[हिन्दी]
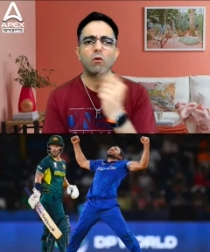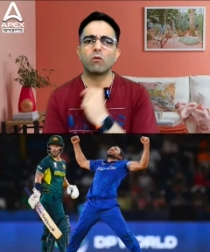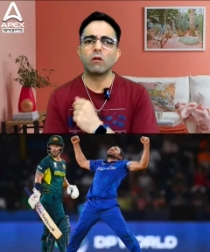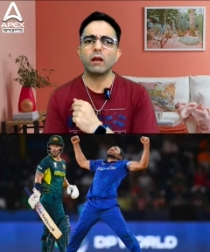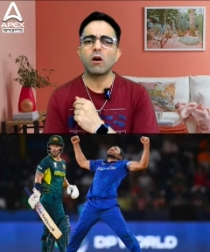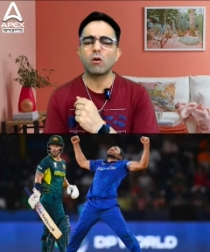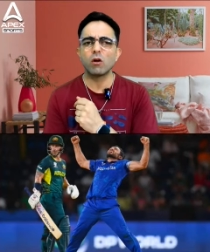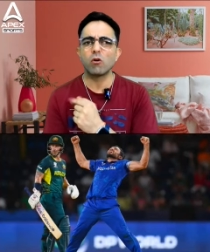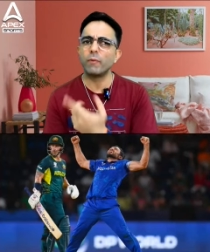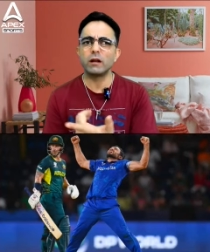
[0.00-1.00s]
उन्होंने कहा
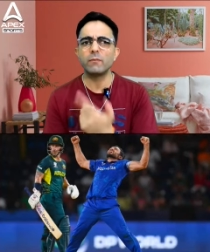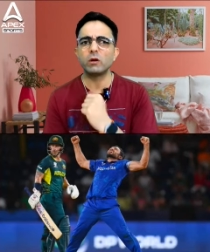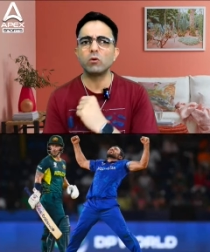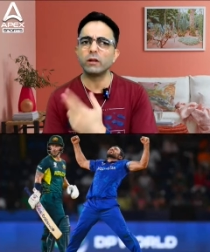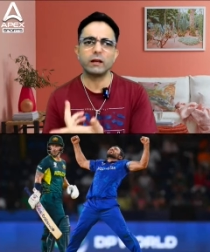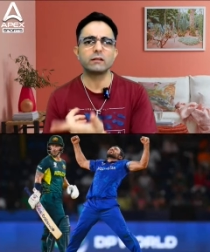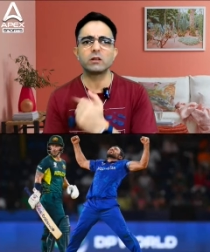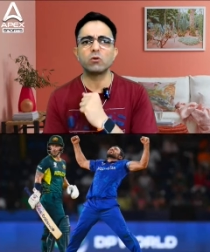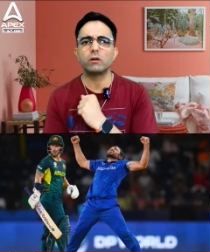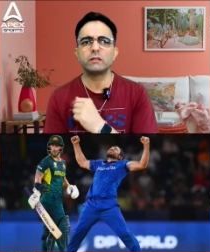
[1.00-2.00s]
होगा गवर्नमेंट ने बिल्कुल ठीक है
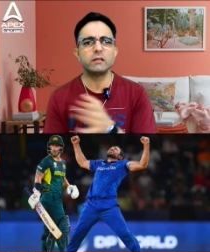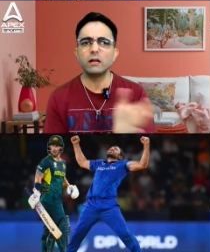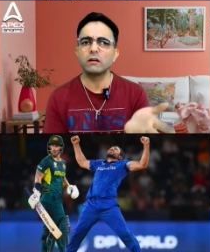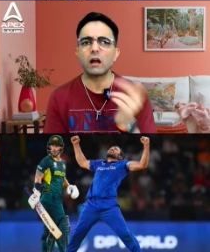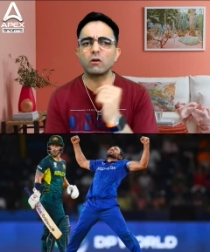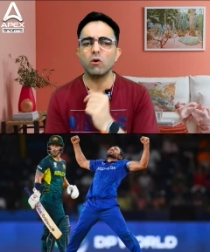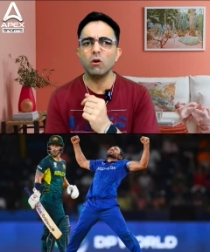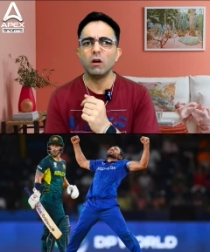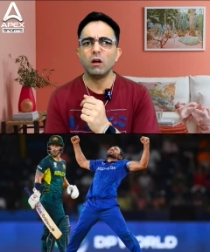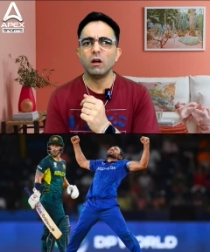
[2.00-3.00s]
इट्स अ गुड डिसीजन कर लो